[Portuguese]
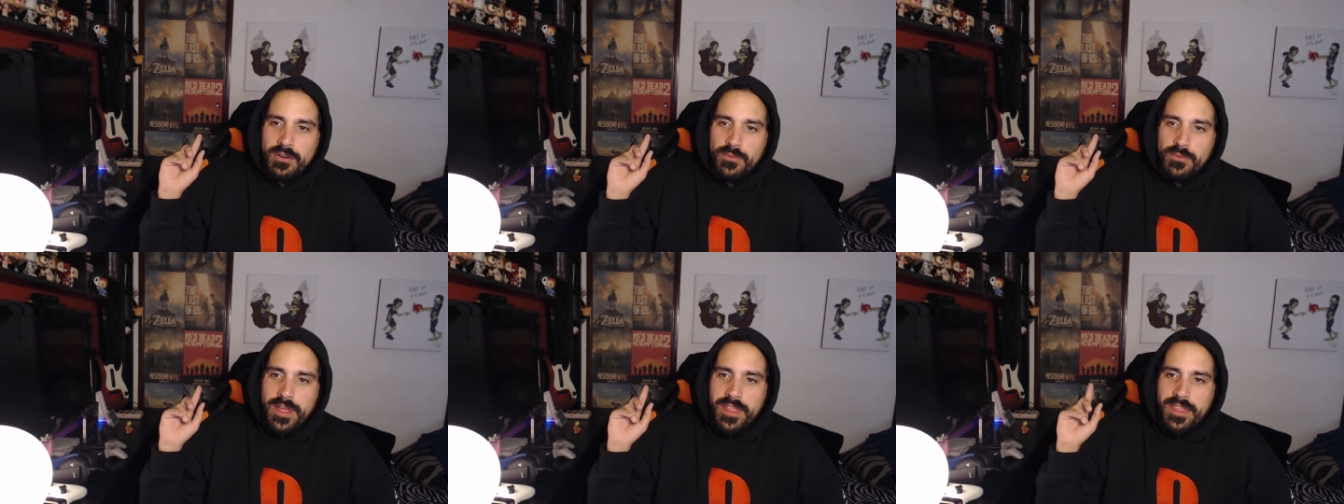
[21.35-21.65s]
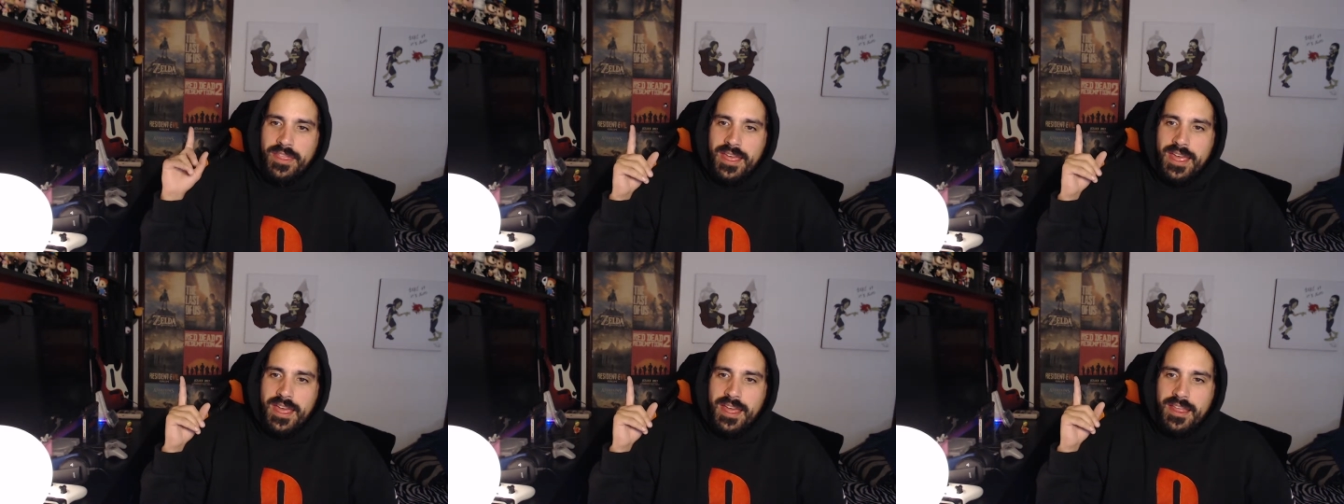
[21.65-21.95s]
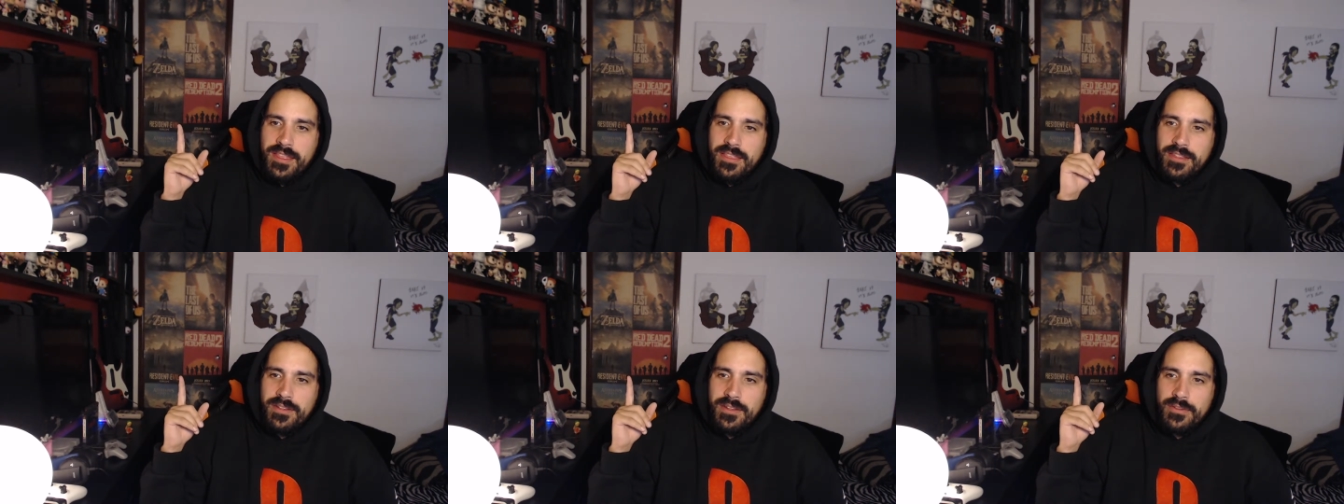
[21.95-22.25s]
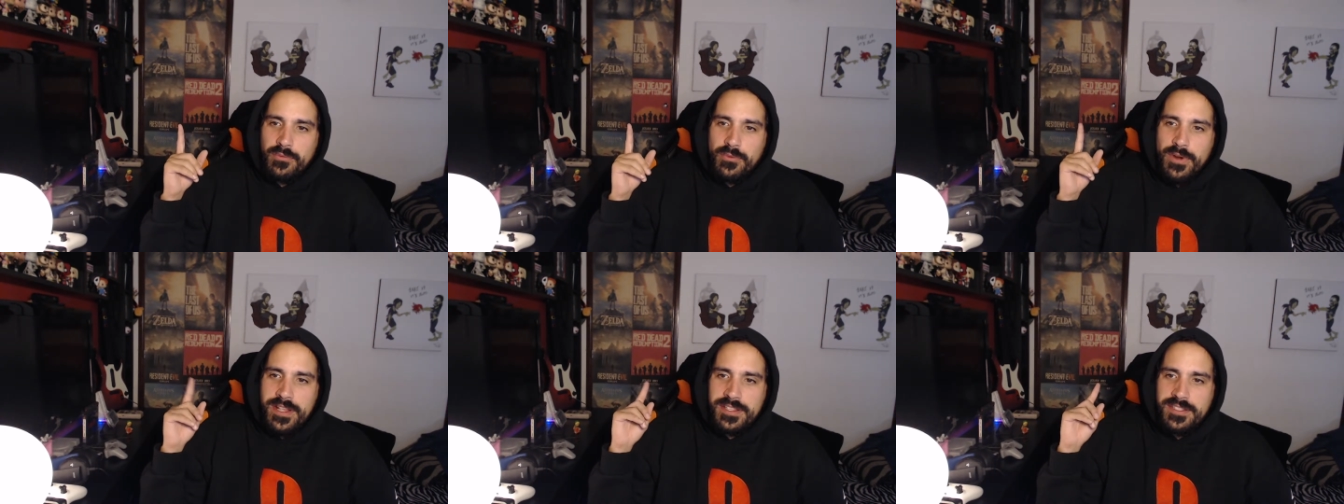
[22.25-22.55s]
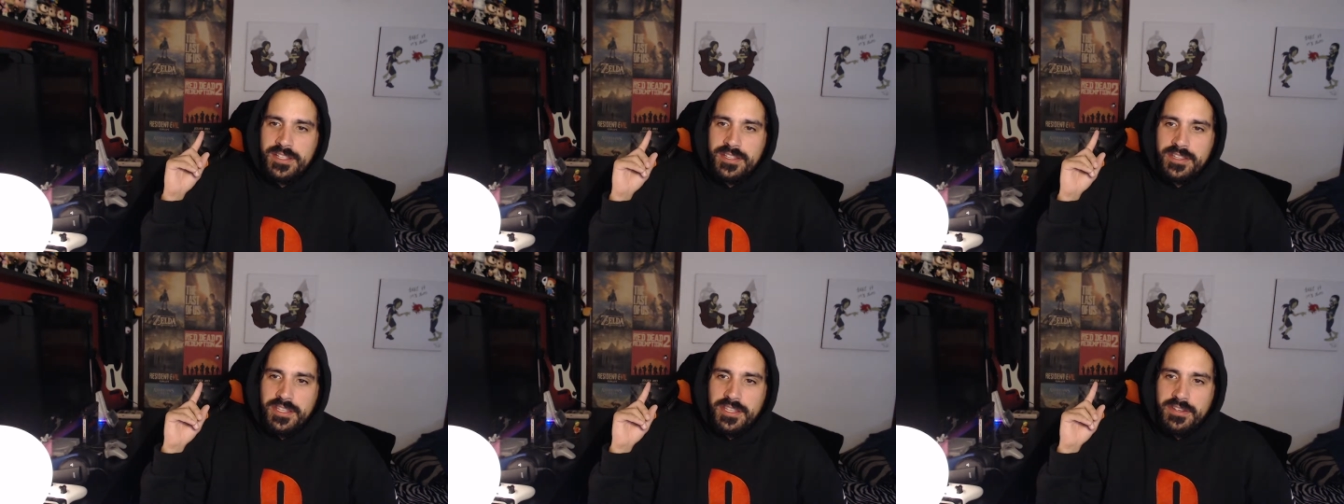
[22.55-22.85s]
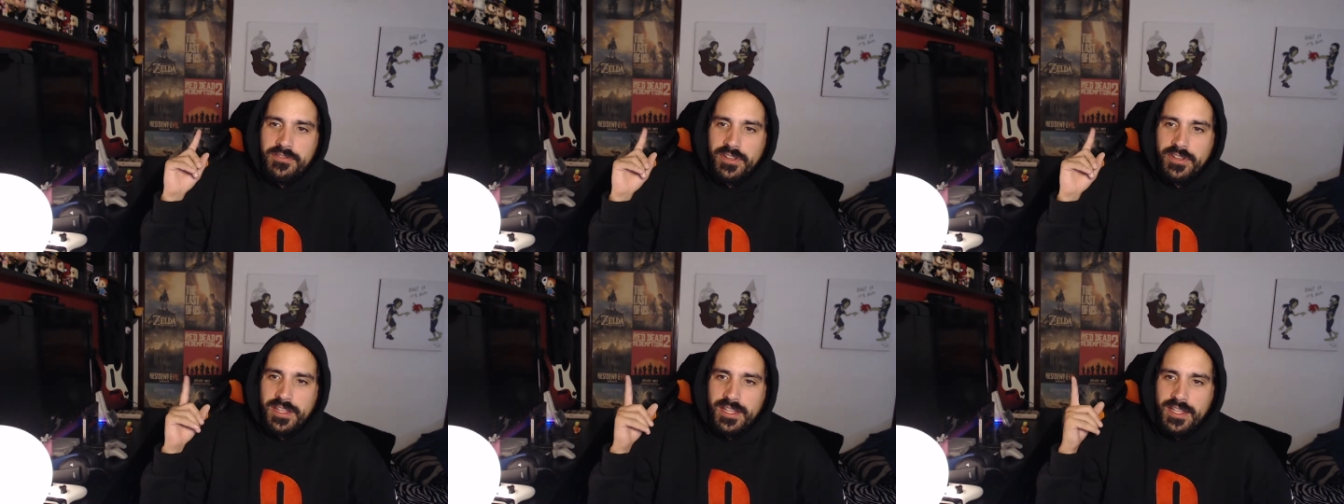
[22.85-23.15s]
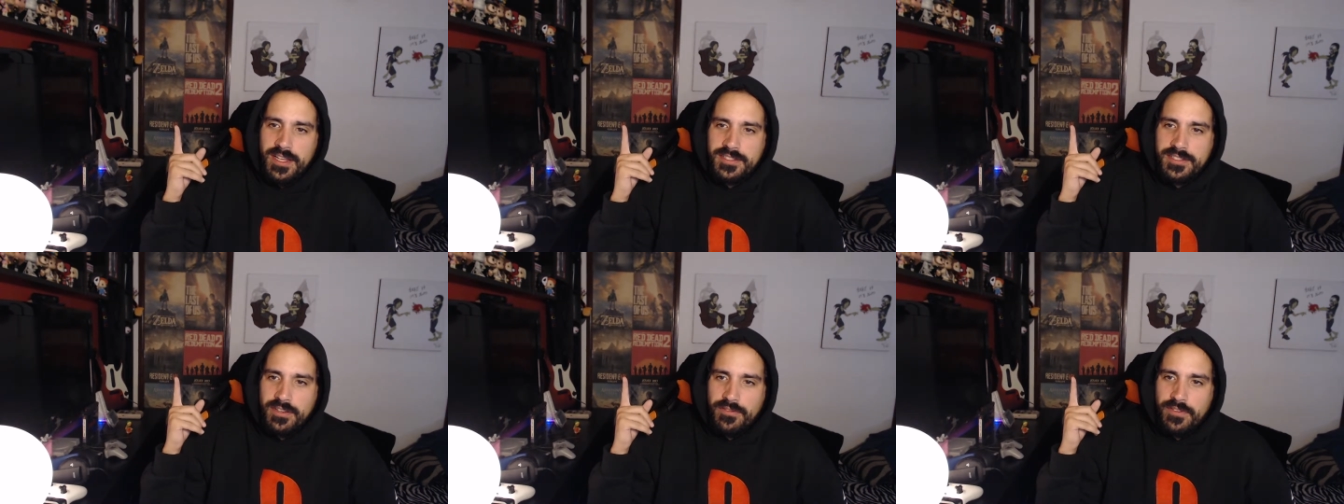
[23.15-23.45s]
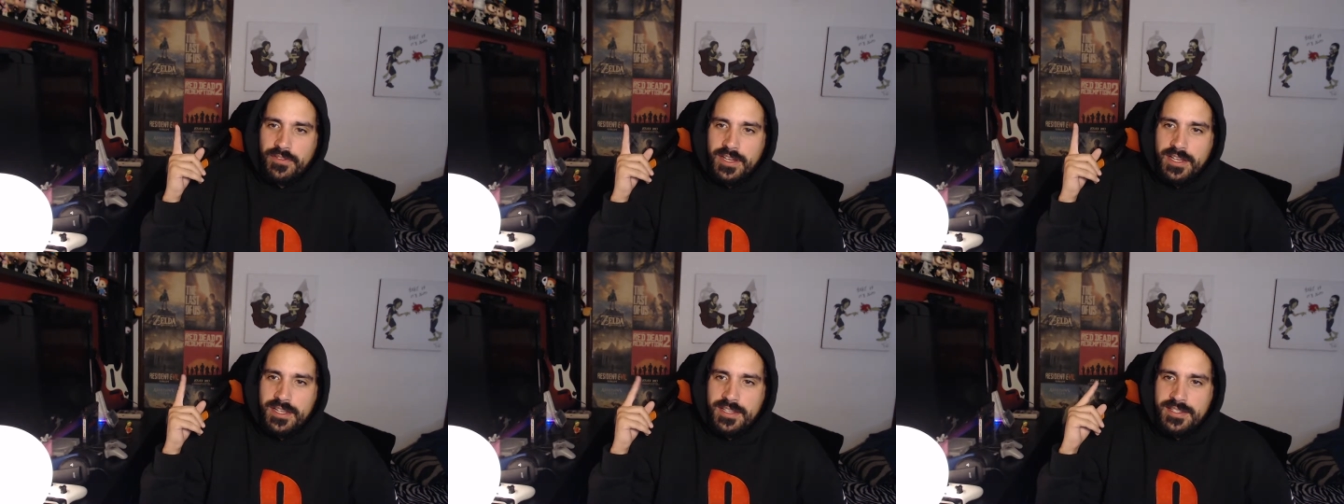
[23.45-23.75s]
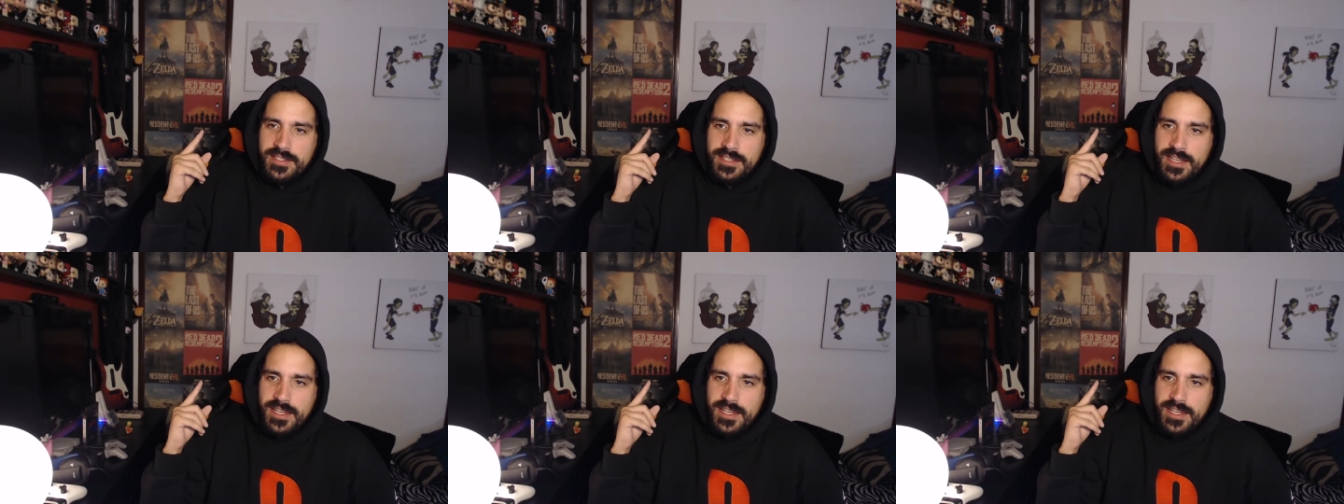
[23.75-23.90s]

Red Dead, Resident Evil, The Last of Us,